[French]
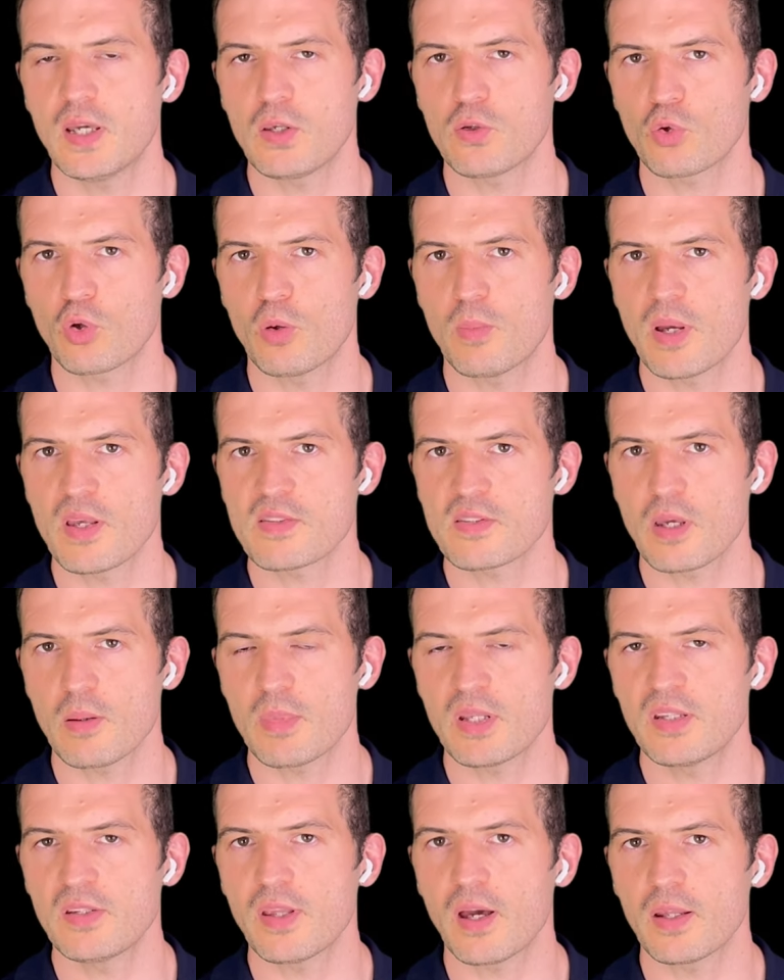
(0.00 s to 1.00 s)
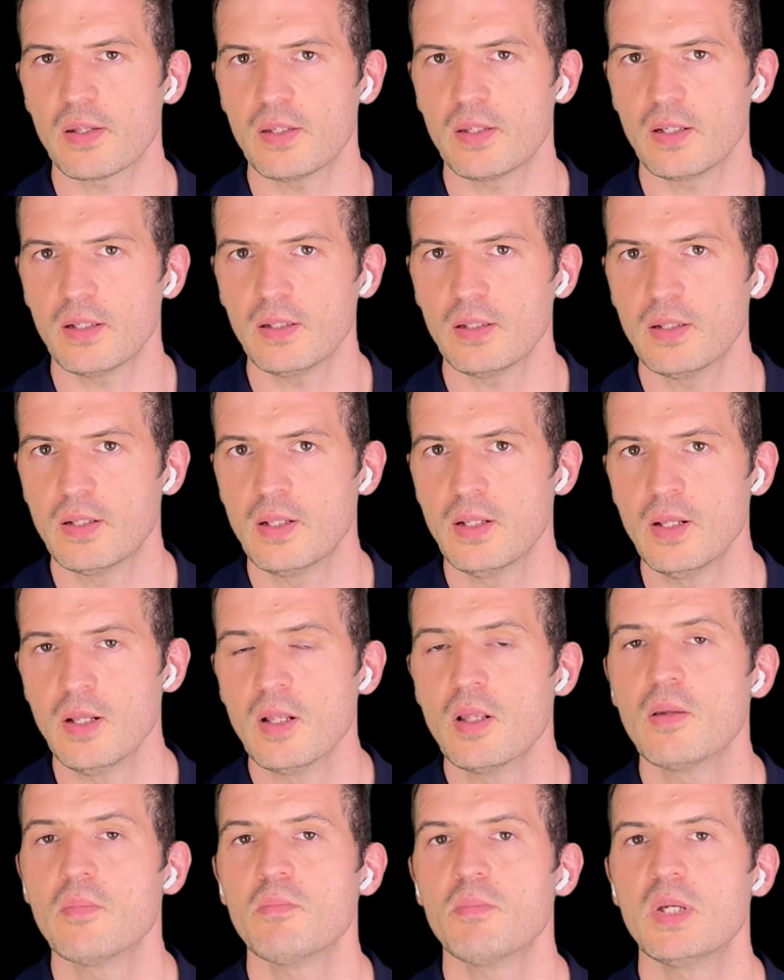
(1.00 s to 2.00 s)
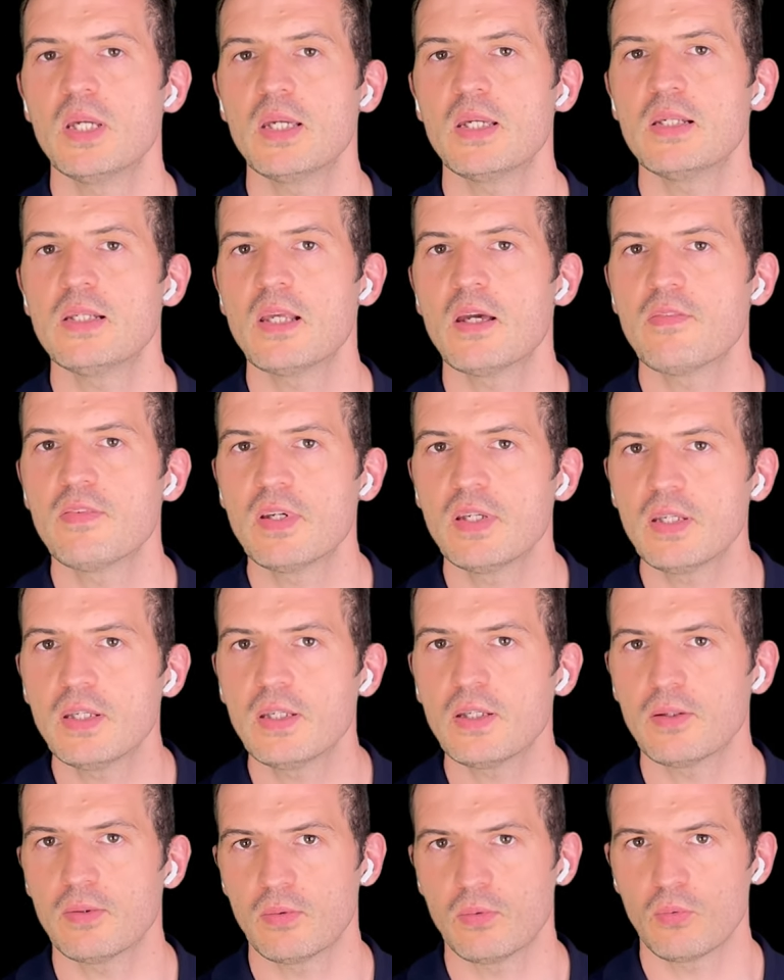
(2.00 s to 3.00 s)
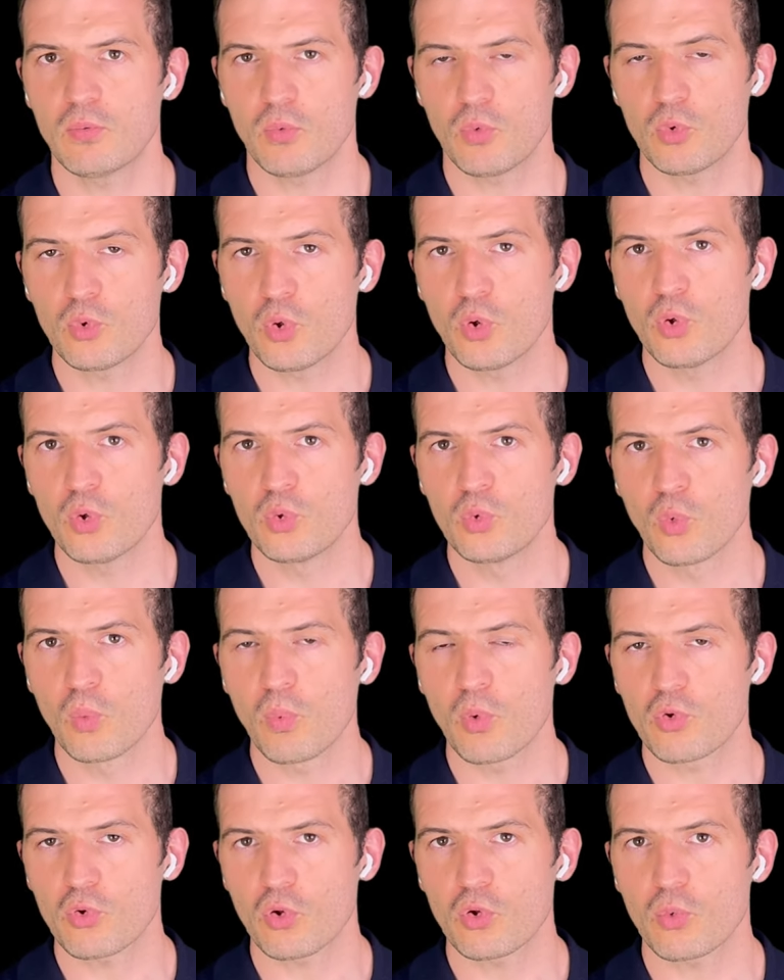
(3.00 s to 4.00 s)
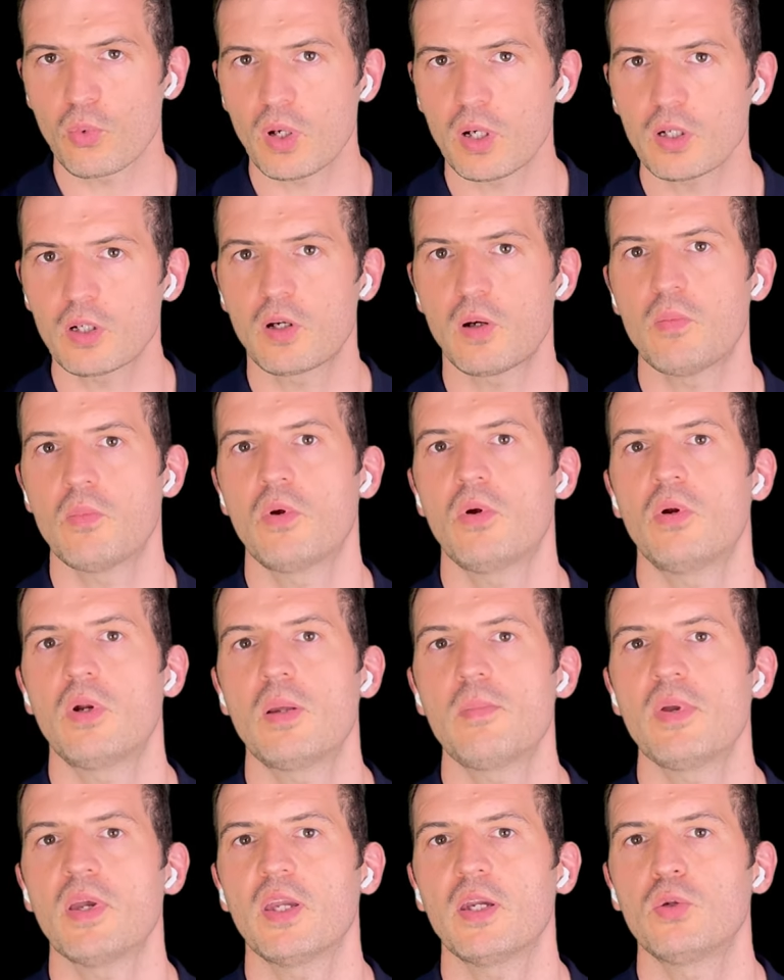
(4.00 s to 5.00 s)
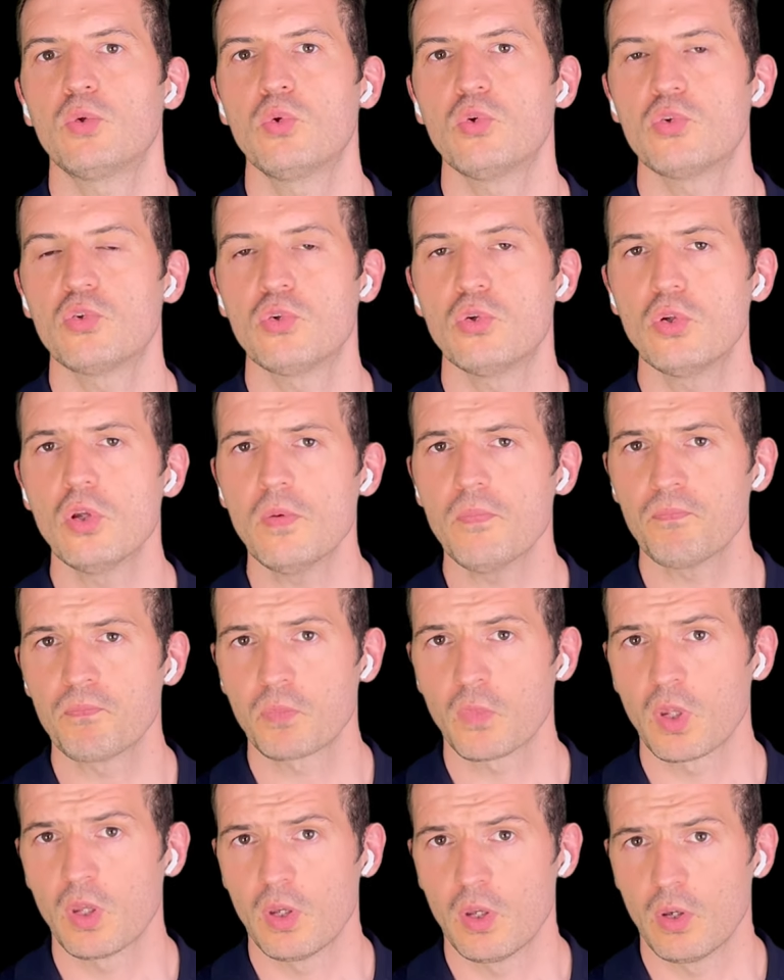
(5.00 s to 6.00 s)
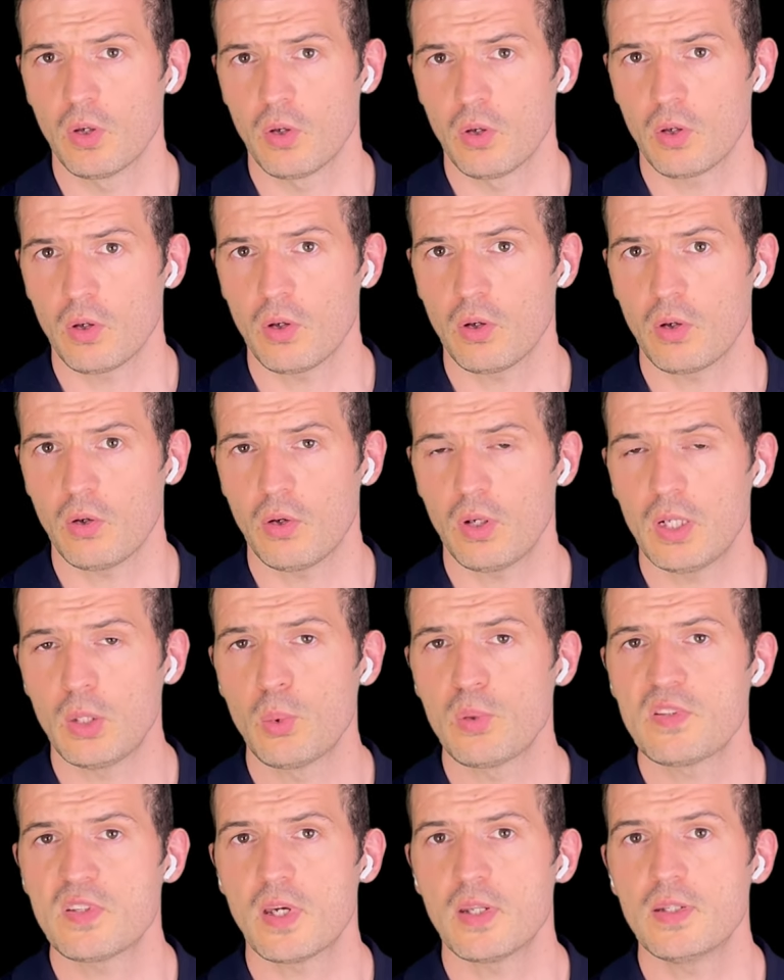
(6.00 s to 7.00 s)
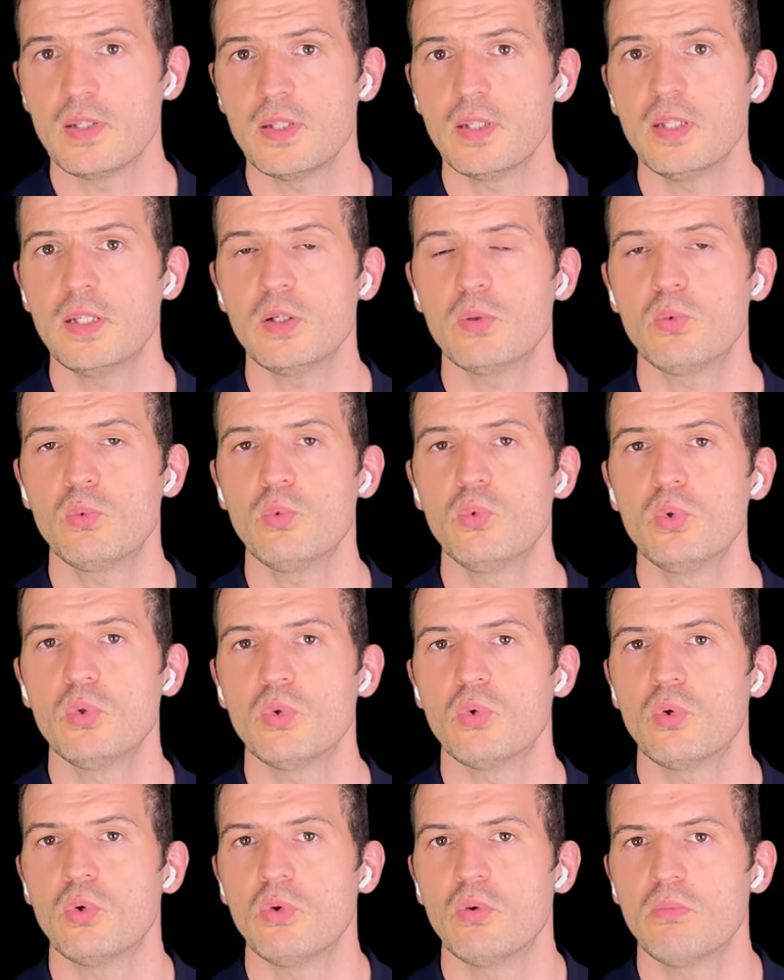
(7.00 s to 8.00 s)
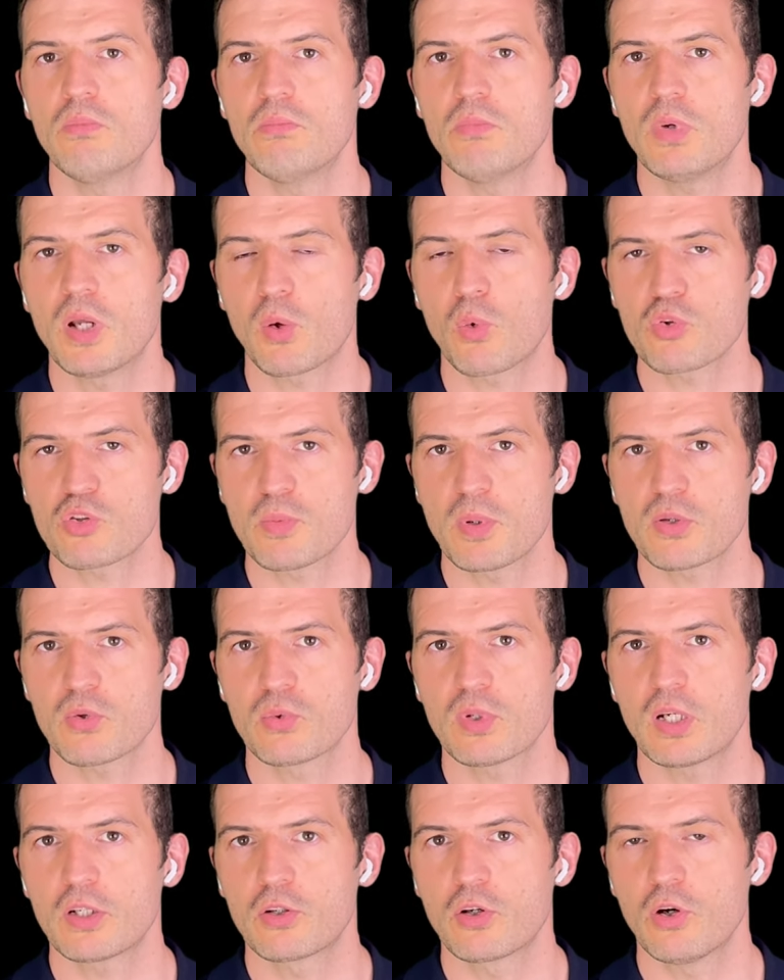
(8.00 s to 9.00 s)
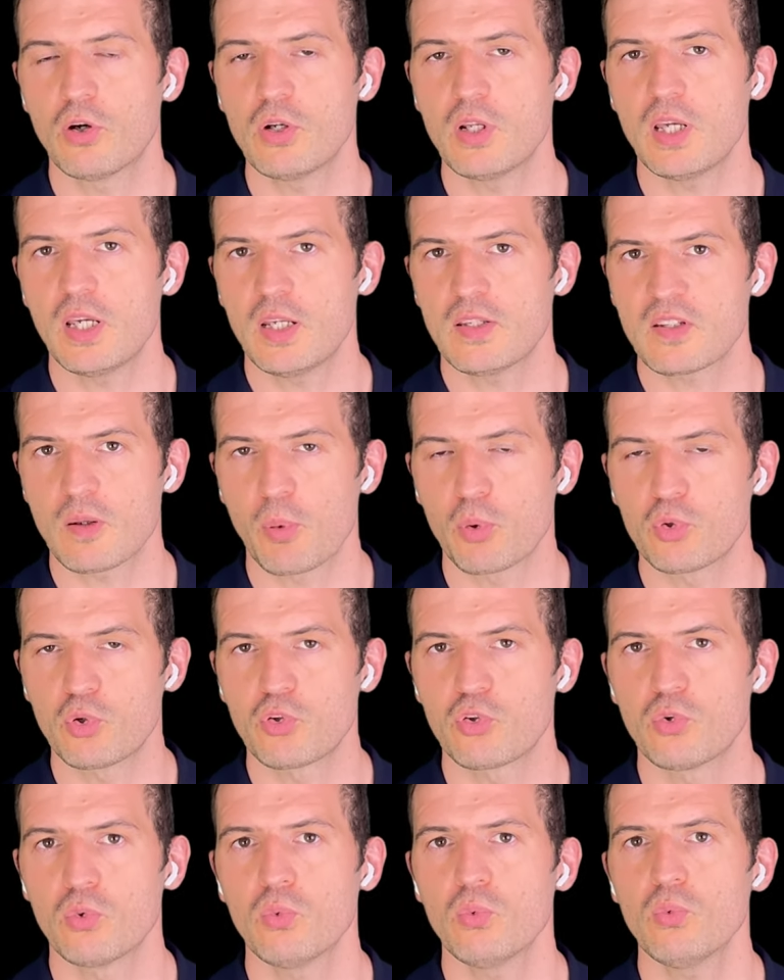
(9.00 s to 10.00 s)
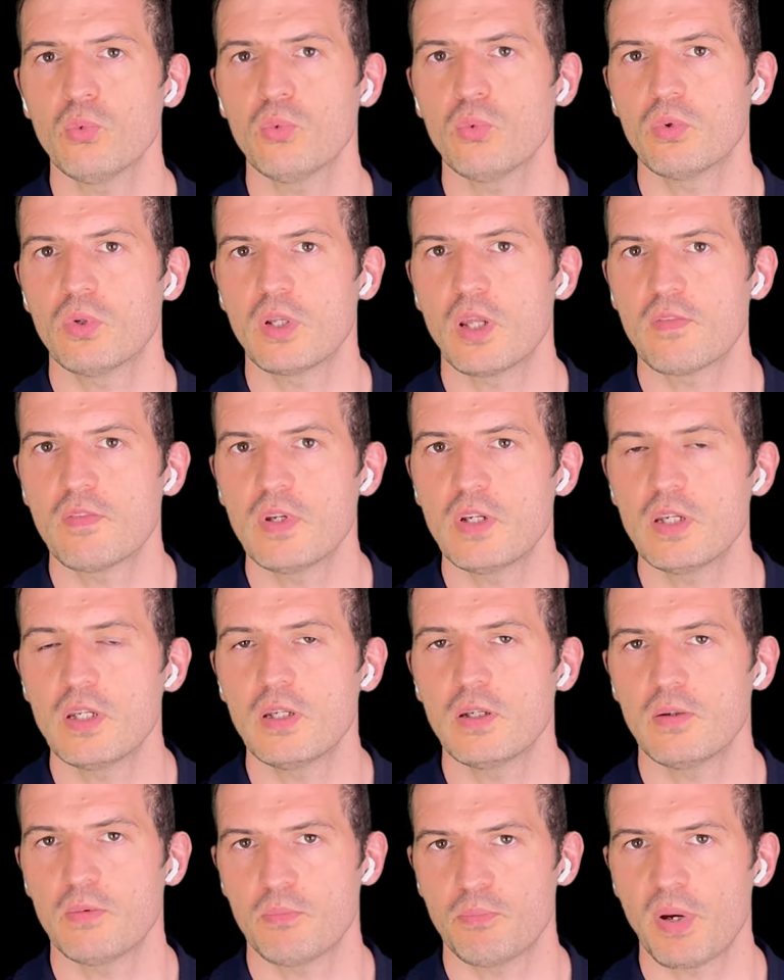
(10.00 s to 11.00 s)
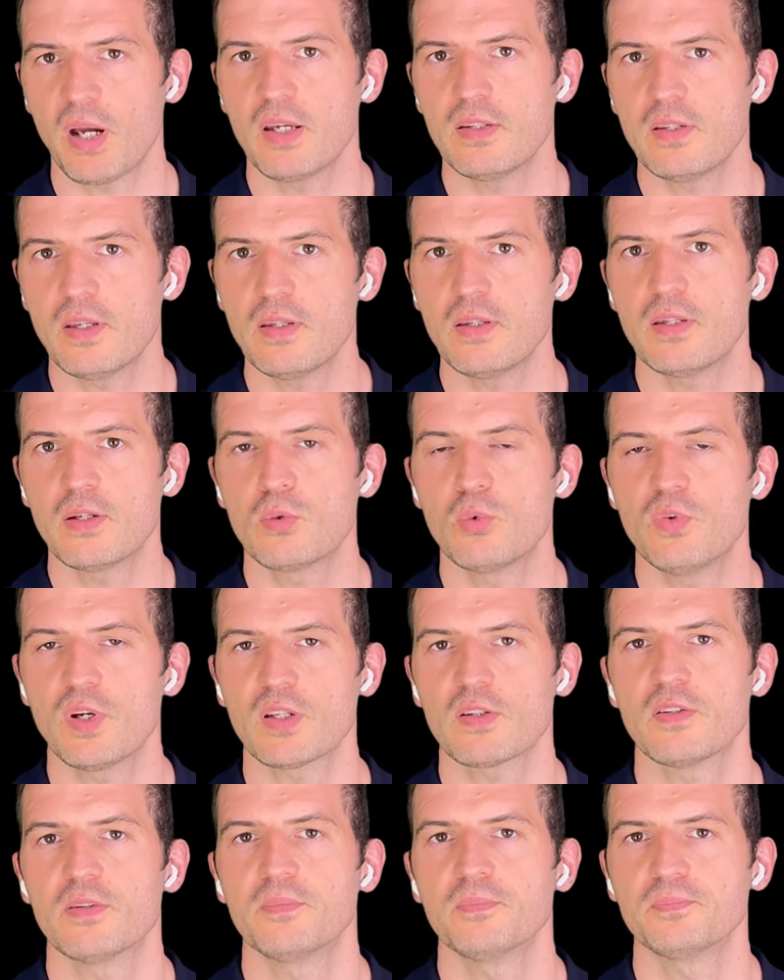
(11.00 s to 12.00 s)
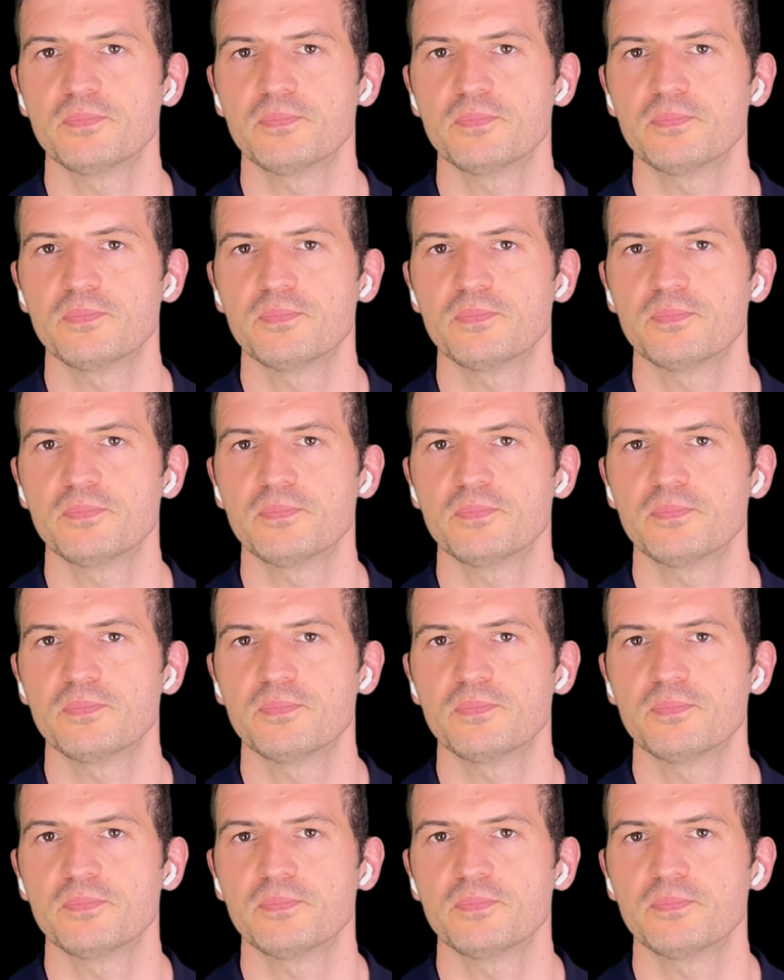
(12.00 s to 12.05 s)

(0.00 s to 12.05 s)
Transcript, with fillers: et sur le bassin méditerranéen, mais il y avait de nombreux endroits comme euh, l'Amérique du Sud euh, et l'Océanie où la consommation d'alcool et sa production n'avaient pas été découvertes.